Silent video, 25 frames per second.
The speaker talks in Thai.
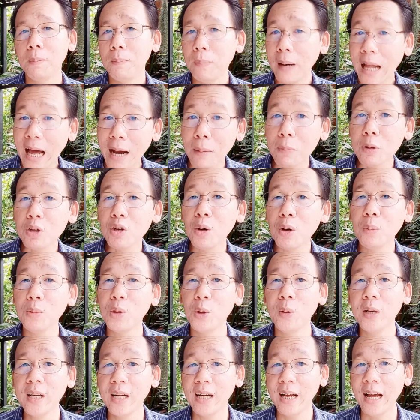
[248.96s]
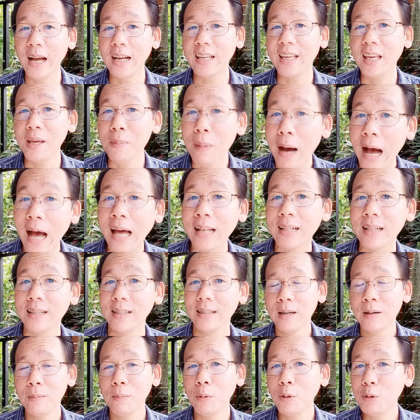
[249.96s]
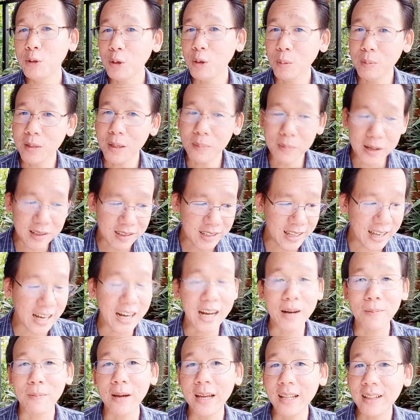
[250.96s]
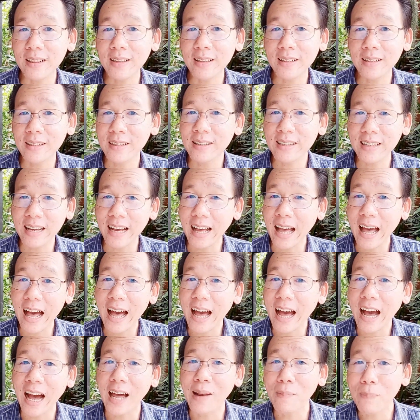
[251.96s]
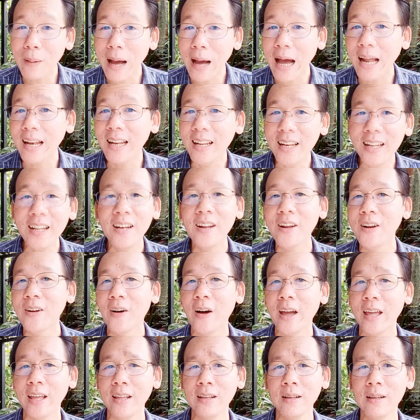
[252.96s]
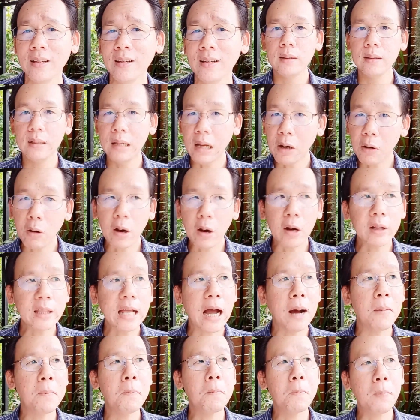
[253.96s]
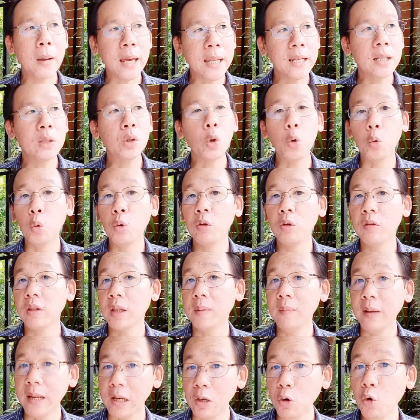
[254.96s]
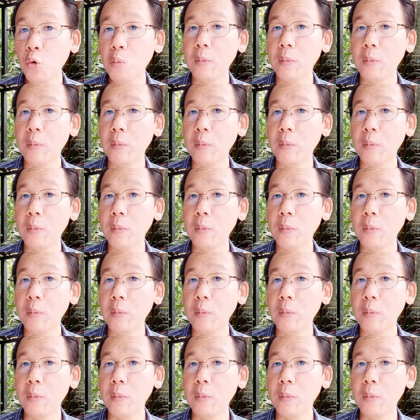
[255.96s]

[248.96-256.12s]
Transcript: ปลาผู้ชมตัวหนึ่งอ่ะกี่บาท ผู้ชมจะมาเสี่ยงกับไอ้อาหารปลานิดๆหน่อยๆแล้วเขาทำาเป็นถุงสำเร็จรู